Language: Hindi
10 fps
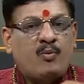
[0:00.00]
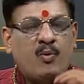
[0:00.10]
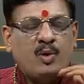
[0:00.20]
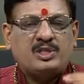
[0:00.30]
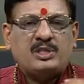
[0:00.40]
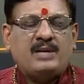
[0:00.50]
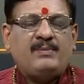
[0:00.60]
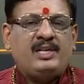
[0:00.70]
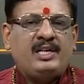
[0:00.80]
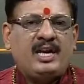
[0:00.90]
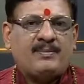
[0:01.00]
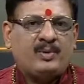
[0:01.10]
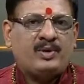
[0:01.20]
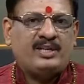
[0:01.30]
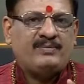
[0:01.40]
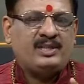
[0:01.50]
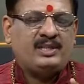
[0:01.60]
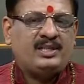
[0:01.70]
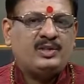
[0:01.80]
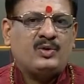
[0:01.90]
वो स्टेबिलिटी आपको नहीं
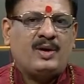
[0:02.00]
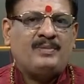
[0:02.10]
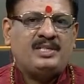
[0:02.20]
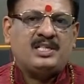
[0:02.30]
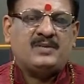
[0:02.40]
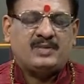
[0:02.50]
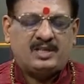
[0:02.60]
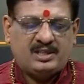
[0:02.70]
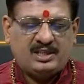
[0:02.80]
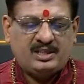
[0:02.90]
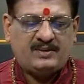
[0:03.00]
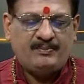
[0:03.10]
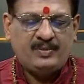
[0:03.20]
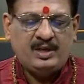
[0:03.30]
मिलती जो आप डिज़र्व करती हैं